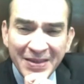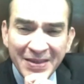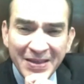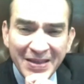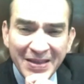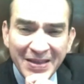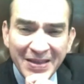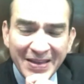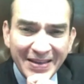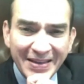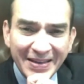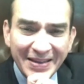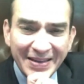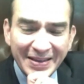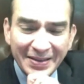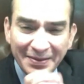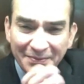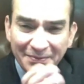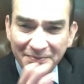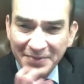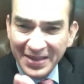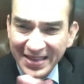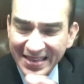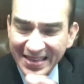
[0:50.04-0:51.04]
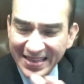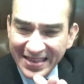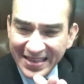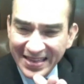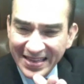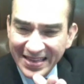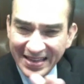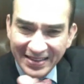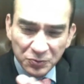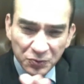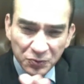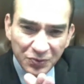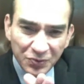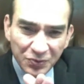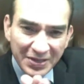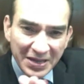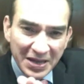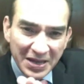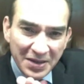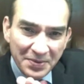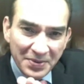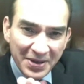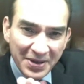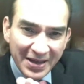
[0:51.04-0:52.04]
eh, veía y
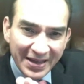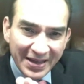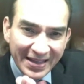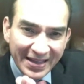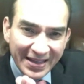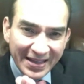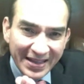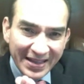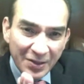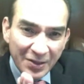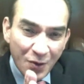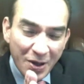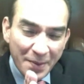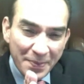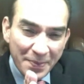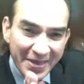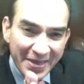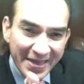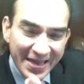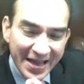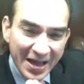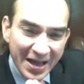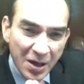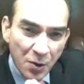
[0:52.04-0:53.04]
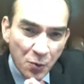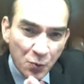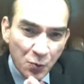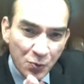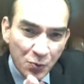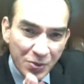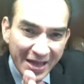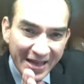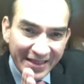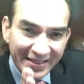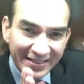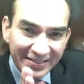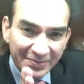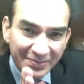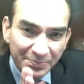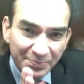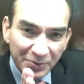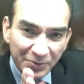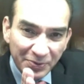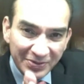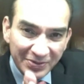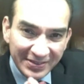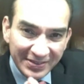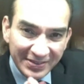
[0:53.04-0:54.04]
estudiaba que no había una
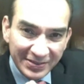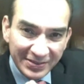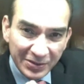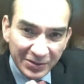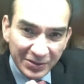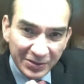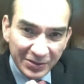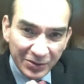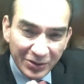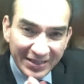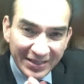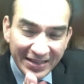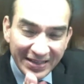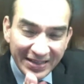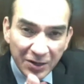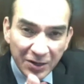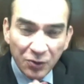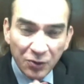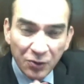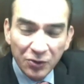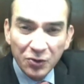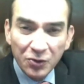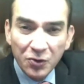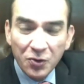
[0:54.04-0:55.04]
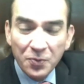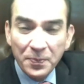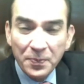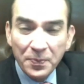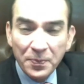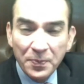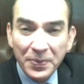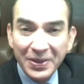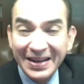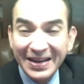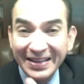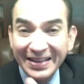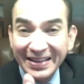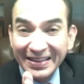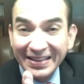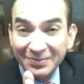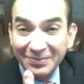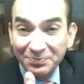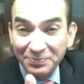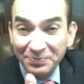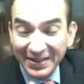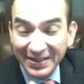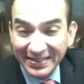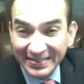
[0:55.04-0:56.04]
disposición en el Código Penal que
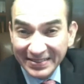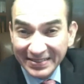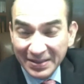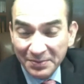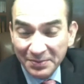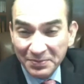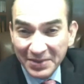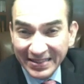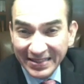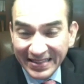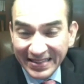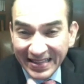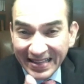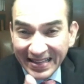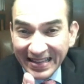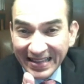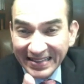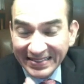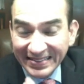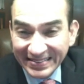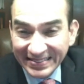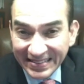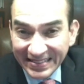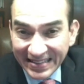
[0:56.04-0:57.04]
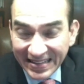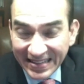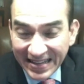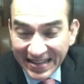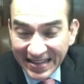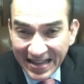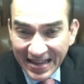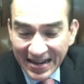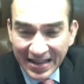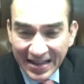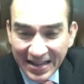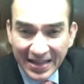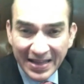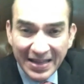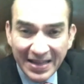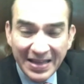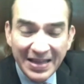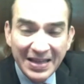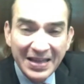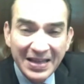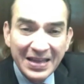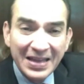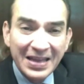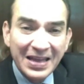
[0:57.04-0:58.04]
expresamente castigara
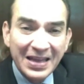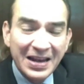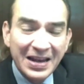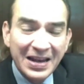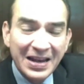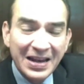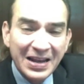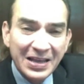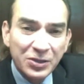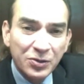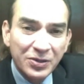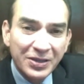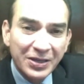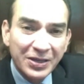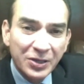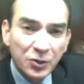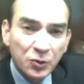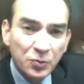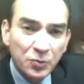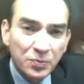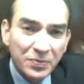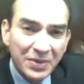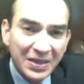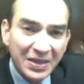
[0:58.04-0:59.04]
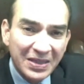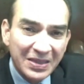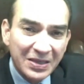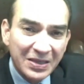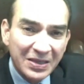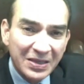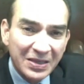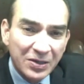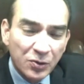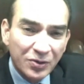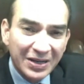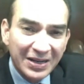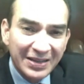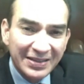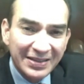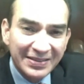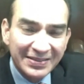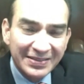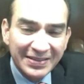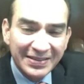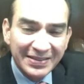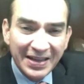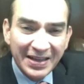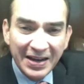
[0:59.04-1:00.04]
el hecho de que un médico
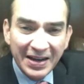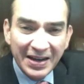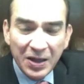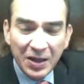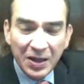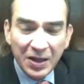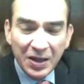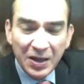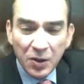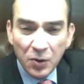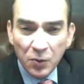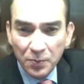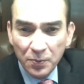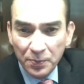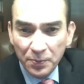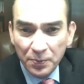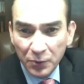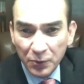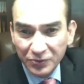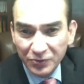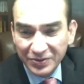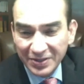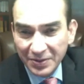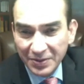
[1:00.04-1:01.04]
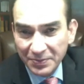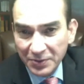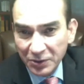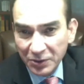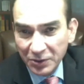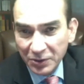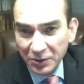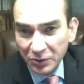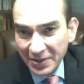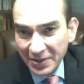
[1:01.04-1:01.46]
realizara un procedimiento